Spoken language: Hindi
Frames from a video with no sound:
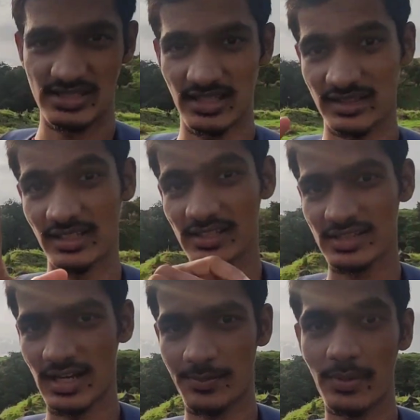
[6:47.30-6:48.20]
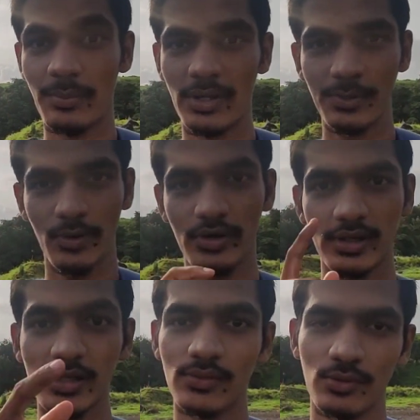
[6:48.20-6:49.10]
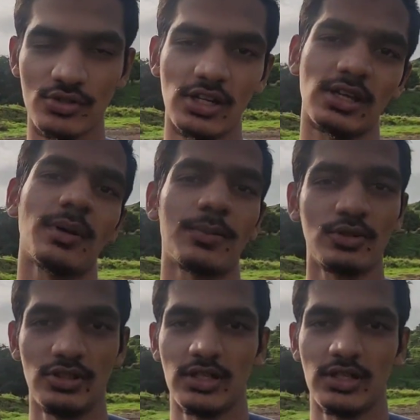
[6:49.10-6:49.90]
चलते हैं जहाँ पे मेन पॉइंट है वो चल के मैं आपको